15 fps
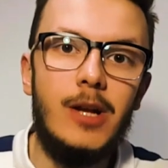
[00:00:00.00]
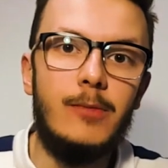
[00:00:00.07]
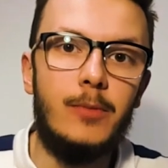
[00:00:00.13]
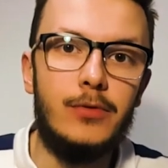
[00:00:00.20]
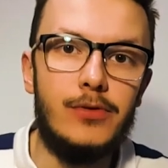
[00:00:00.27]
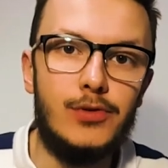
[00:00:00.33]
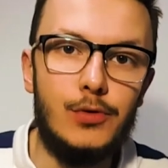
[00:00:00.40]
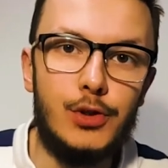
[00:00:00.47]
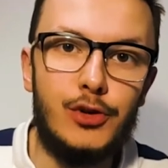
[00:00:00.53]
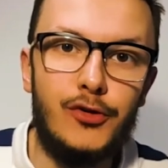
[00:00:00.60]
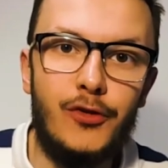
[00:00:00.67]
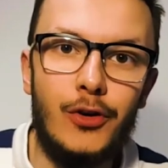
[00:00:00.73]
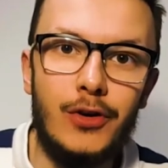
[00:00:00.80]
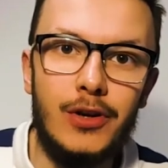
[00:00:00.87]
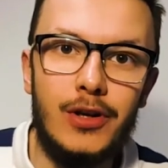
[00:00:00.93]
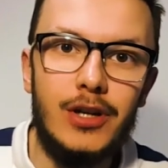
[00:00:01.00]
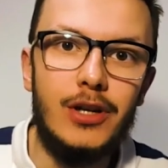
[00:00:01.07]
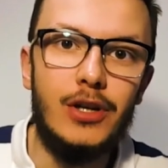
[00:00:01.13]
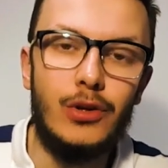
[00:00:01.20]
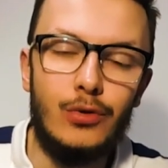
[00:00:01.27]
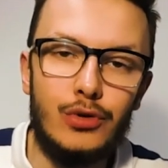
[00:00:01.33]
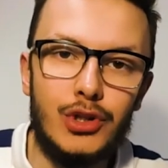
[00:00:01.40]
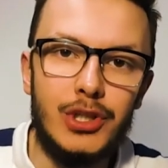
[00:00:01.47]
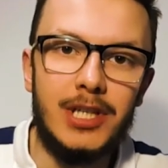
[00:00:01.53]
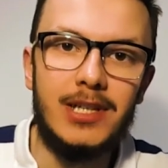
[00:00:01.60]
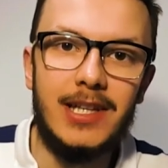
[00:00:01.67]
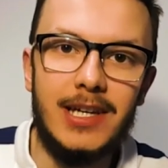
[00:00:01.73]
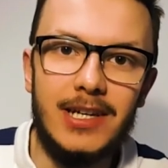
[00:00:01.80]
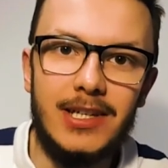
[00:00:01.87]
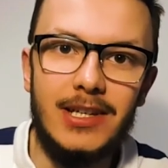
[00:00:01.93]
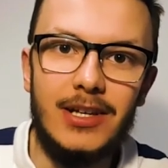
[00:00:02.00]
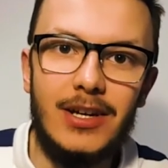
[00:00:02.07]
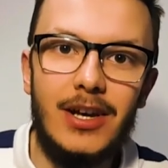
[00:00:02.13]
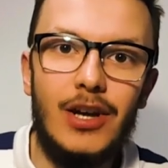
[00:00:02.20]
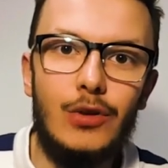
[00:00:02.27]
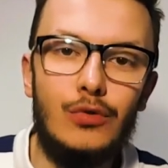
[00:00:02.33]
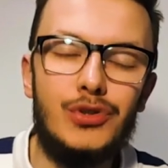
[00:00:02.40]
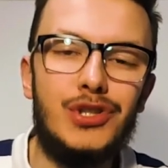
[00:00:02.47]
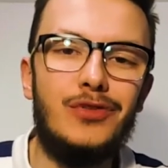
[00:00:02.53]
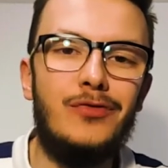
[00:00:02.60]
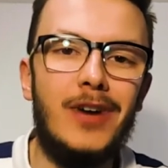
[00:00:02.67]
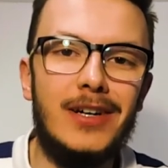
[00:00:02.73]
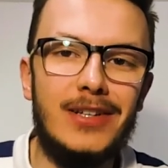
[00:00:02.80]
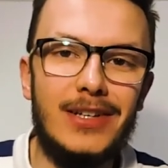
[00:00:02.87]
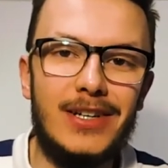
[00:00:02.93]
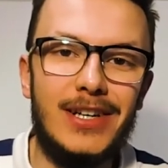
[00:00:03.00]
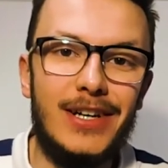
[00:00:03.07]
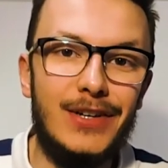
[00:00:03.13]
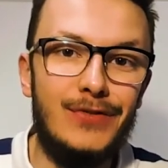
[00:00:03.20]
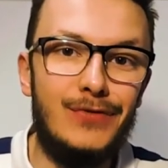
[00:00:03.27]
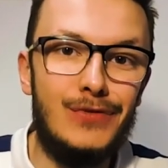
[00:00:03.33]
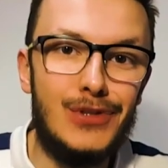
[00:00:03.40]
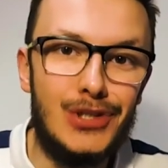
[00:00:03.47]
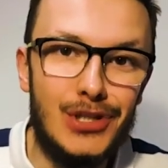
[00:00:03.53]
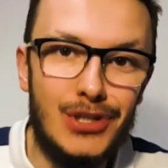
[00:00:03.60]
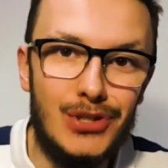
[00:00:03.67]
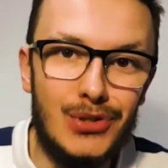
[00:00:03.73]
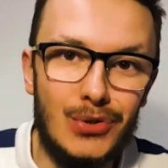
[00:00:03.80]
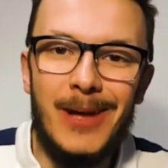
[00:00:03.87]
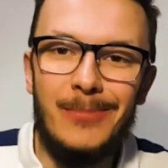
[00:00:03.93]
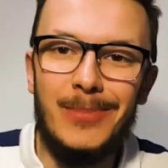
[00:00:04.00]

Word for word: po prostu swoich różnych technik używanych w życiu.